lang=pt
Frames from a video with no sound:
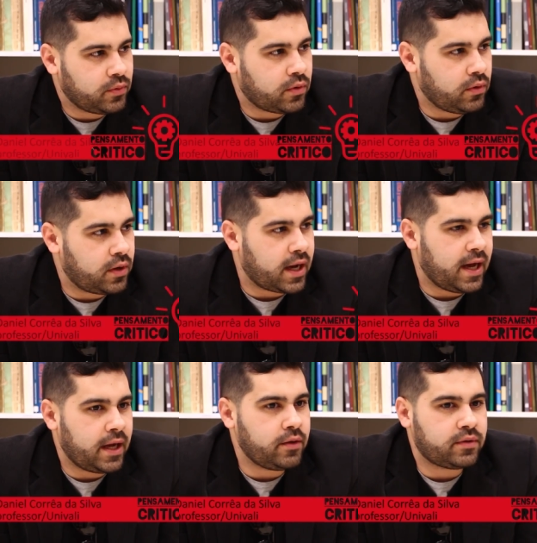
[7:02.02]

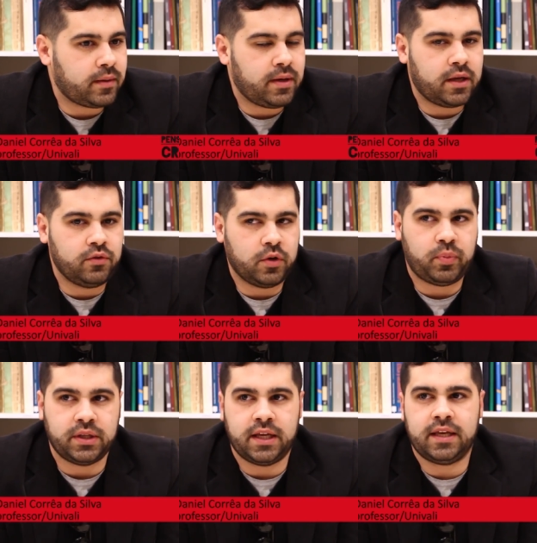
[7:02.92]
colocar que o trabalhador
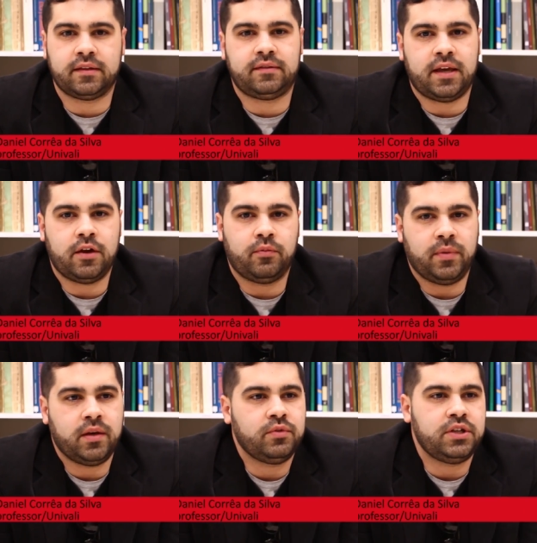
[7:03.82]
poderia ter o um
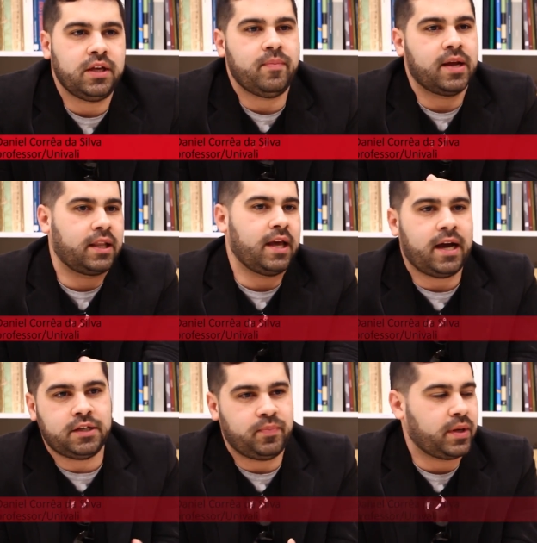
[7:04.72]
mínimo de
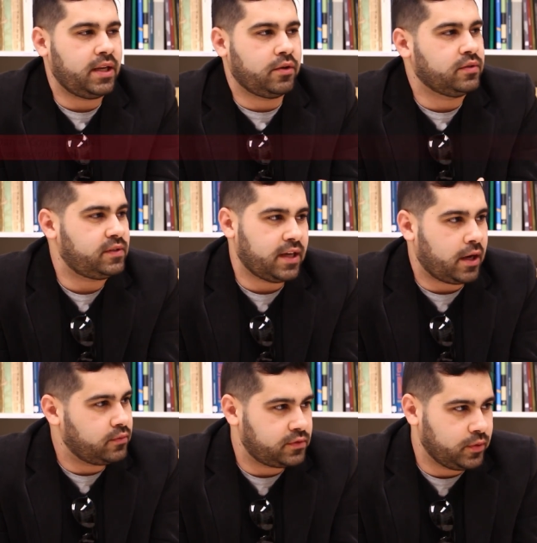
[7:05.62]
liberdade para negociar
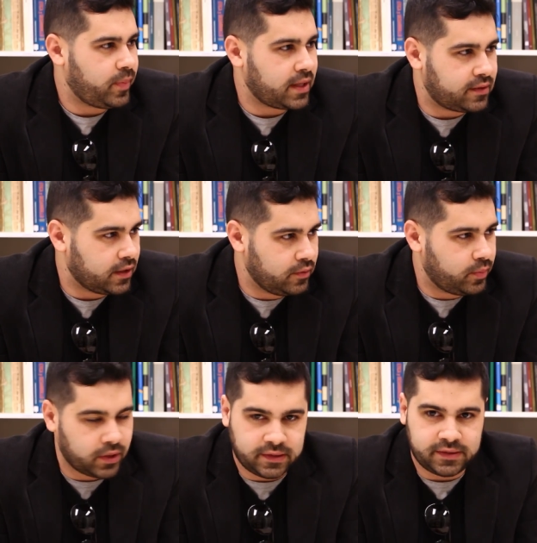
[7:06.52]
com seu patrão,
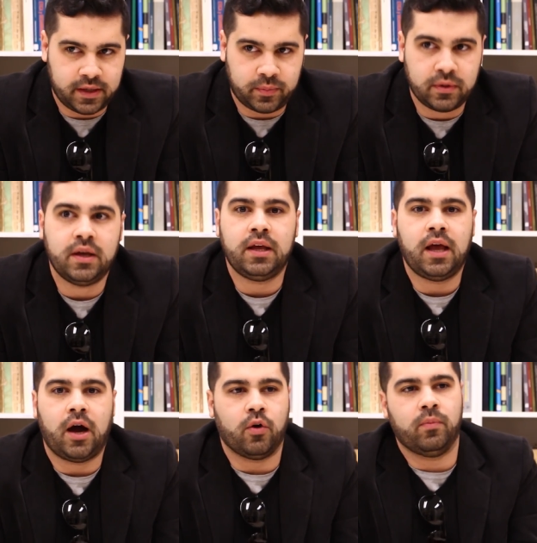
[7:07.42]
por exemplo,
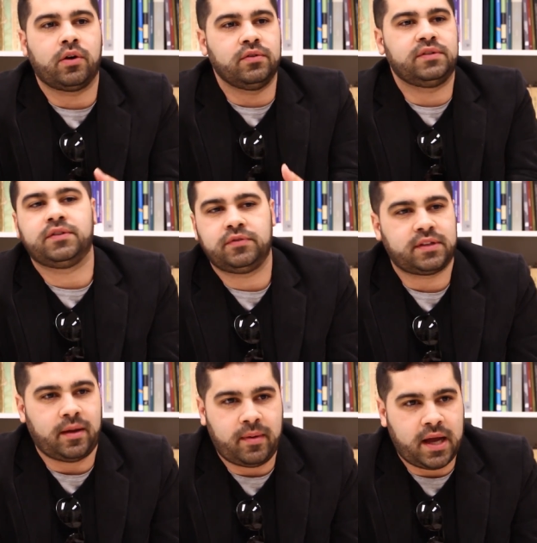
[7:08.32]
alguma condição de
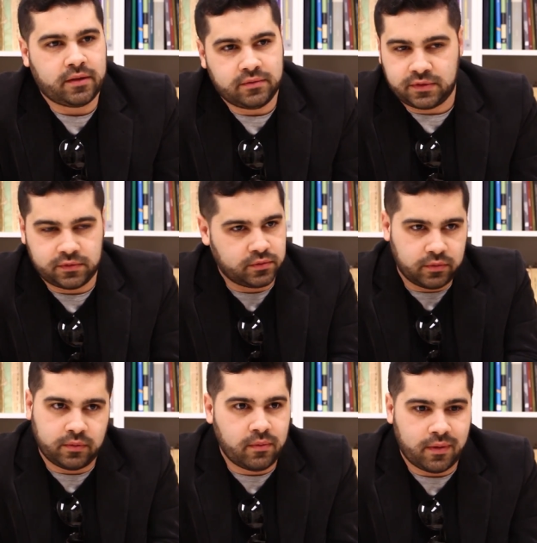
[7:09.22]
trabalho.
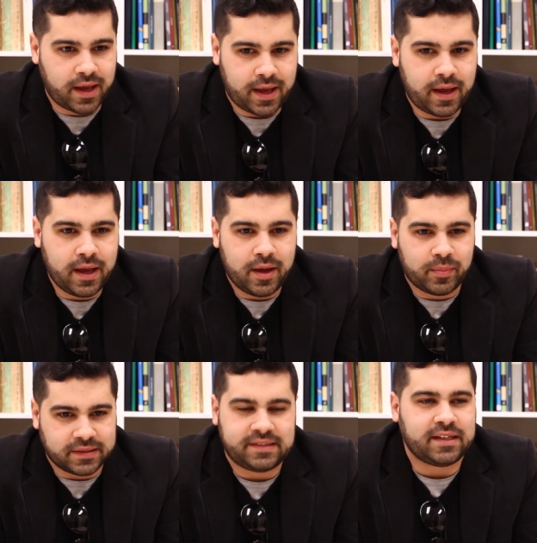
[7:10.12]
Isso é
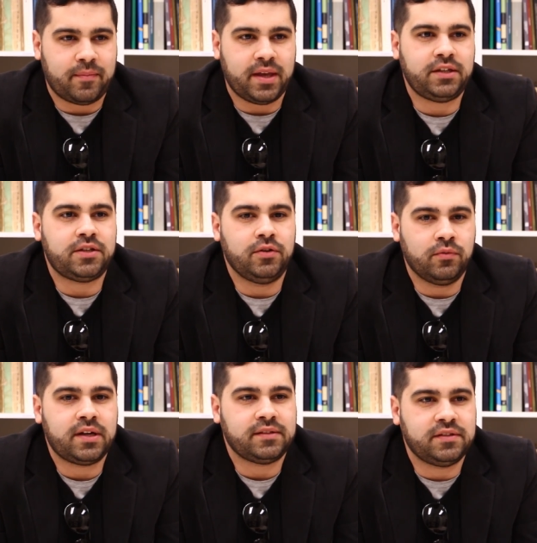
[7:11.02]
precisamente
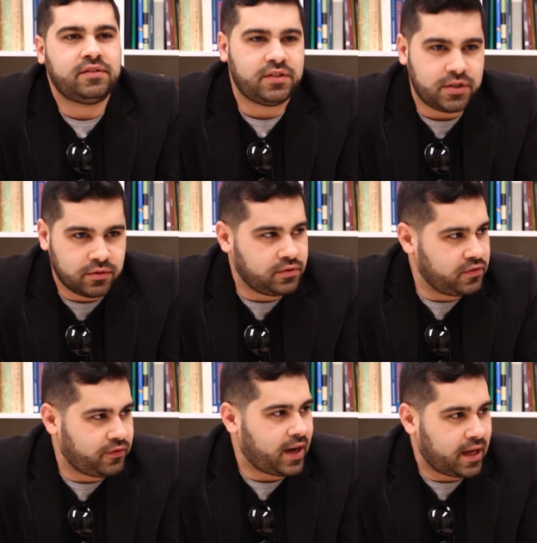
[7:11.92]
nunca existiu de
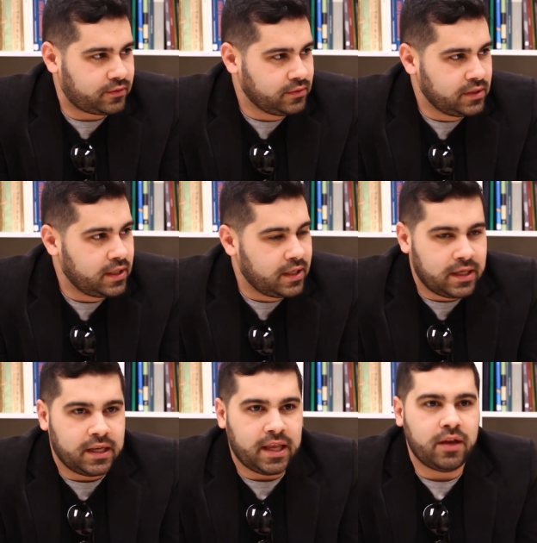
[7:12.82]
fato
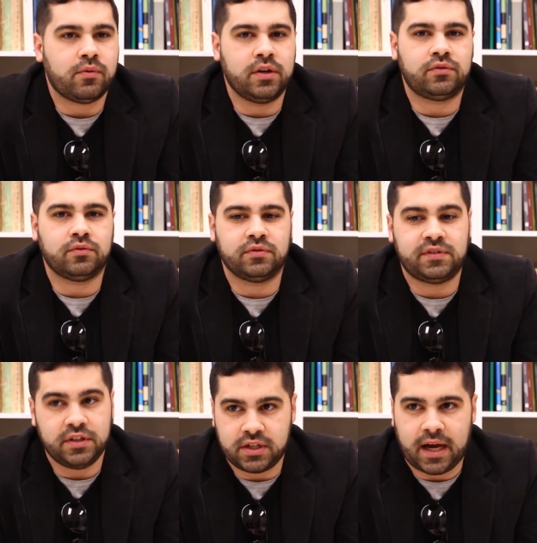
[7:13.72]
nem enquanto o
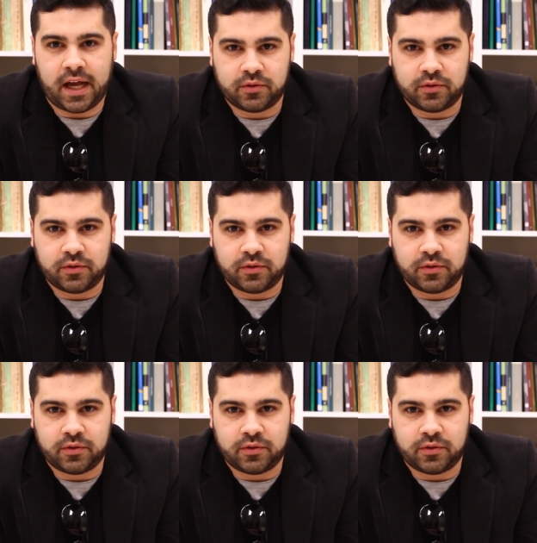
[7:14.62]
sindicato